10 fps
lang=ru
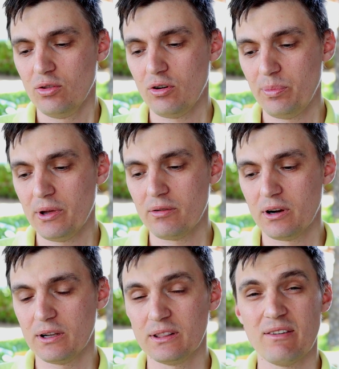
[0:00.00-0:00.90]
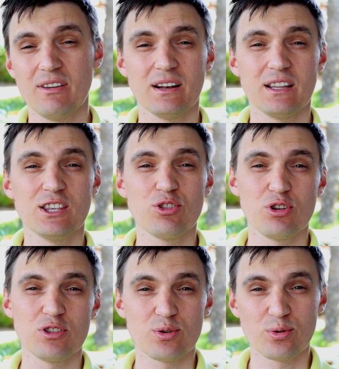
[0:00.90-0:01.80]
Ну, во-первых, наверное, не
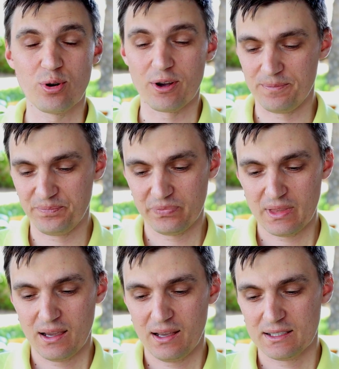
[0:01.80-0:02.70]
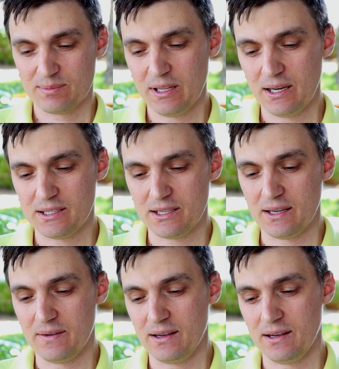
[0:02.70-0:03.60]
то, ни другое.
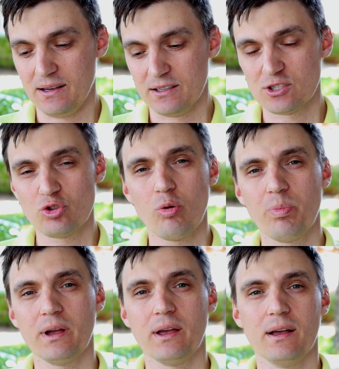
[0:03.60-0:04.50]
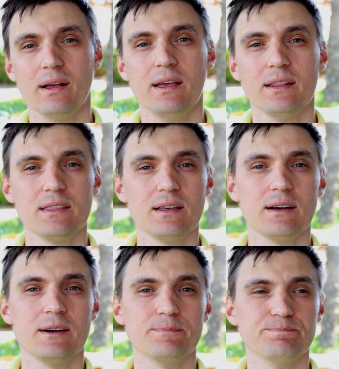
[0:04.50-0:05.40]
Смотрите, э, стопы —
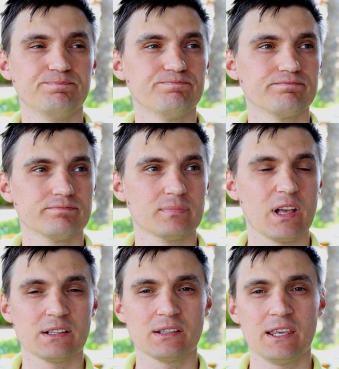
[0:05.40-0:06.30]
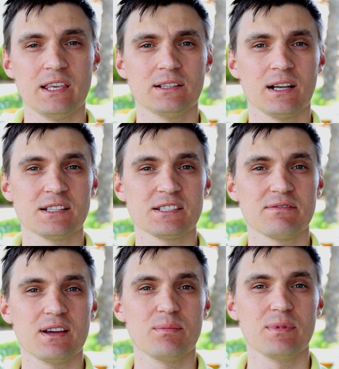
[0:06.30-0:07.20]
это так, таки, так
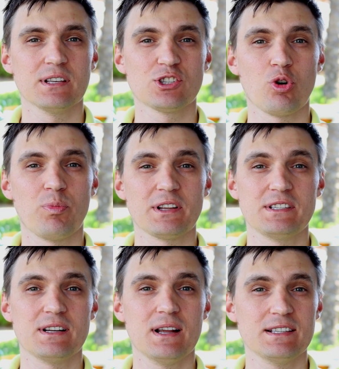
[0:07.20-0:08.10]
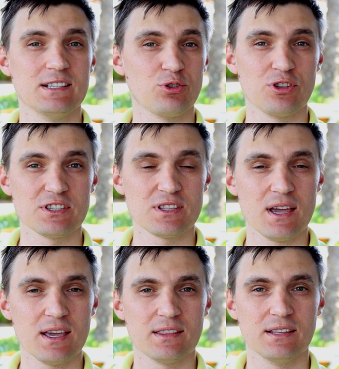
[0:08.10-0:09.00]
называемые стоп-ордера, если кто не
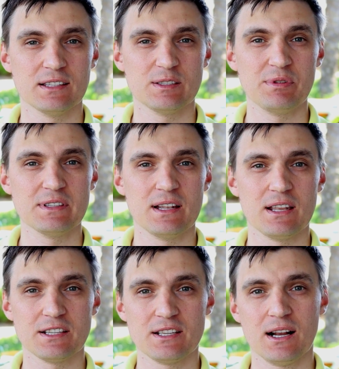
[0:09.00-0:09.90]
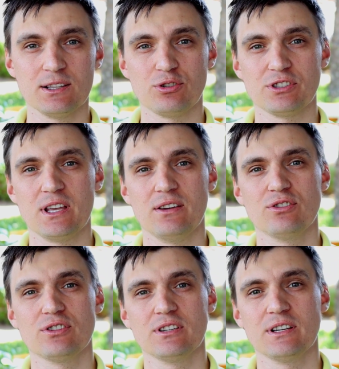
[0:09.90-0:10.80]
знает, это специальные ордера, которые
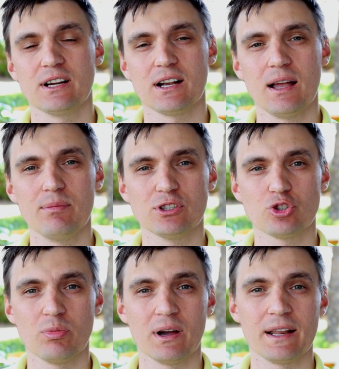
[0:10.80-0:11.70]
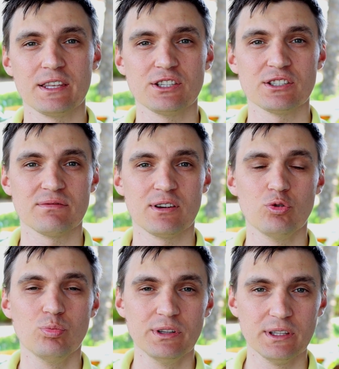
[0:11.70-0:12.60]
ставятся игроками, чтобы ограничить свои
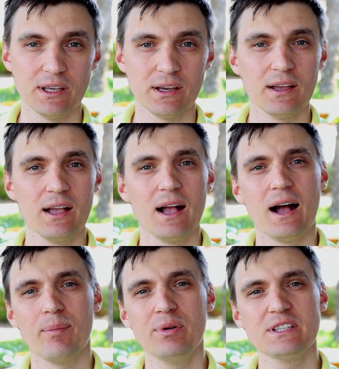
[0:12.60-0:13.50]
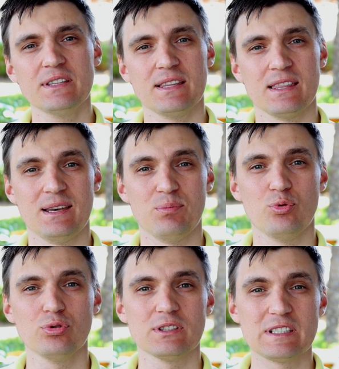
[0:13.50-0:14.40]
убытки. Обычно это
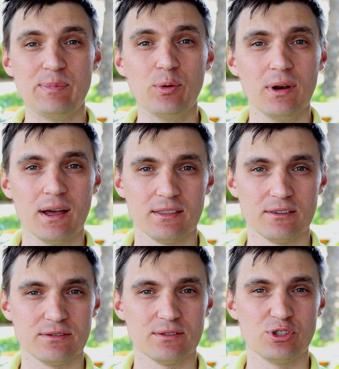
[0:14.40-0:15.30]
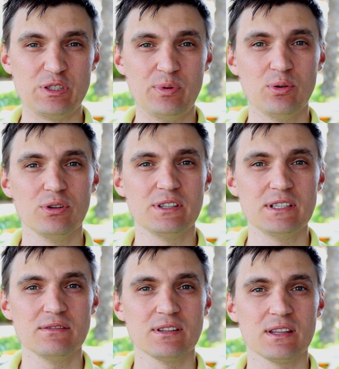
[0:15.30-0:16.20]
атрибут спекулянтов. То есть
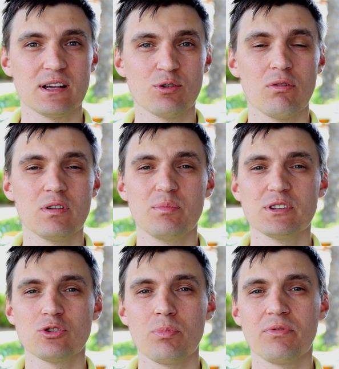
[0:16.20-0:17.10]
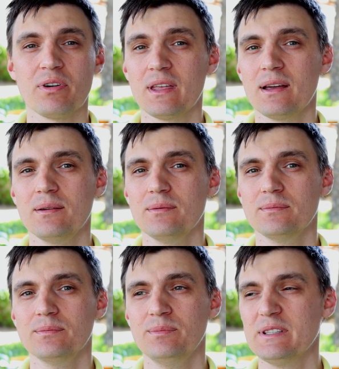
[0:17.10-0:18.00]
спекулятивная торговля без стопов, она
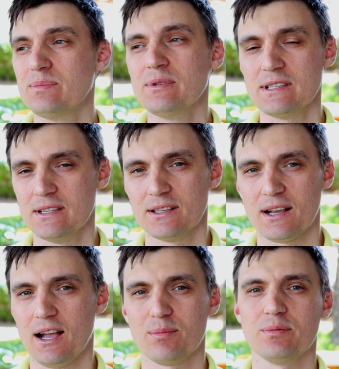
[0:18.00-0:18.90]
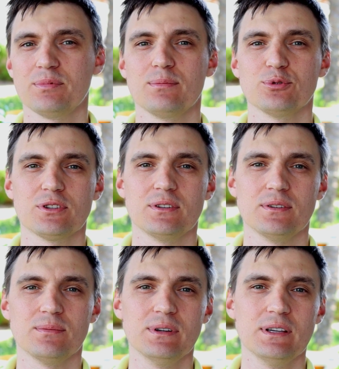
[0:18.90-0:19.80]
бессмысленна, как бы, потому
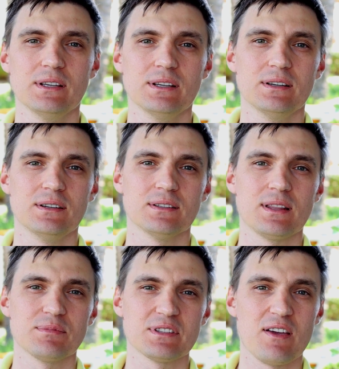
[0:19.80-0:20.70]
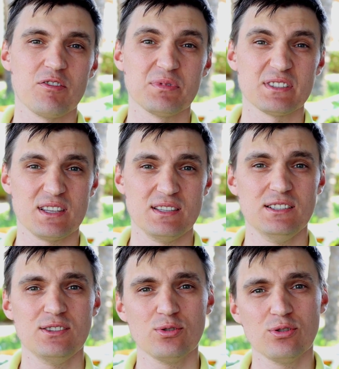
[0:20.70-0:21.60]
что мы э, там ставим на
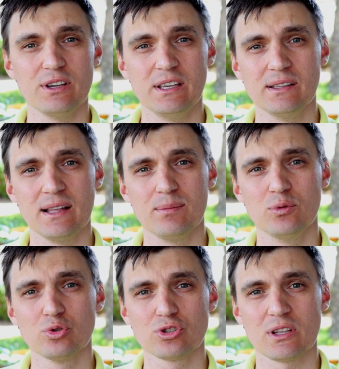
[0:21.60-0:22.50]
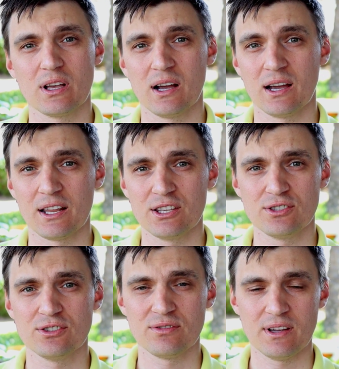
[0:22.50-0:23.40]
статистику, и нам нужно
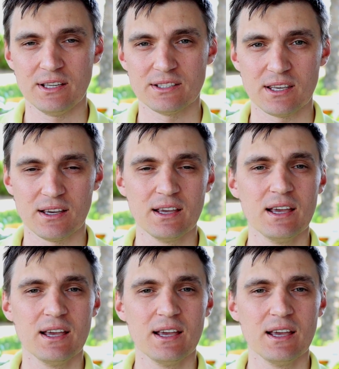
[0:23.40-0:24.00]
ограничить свои риски.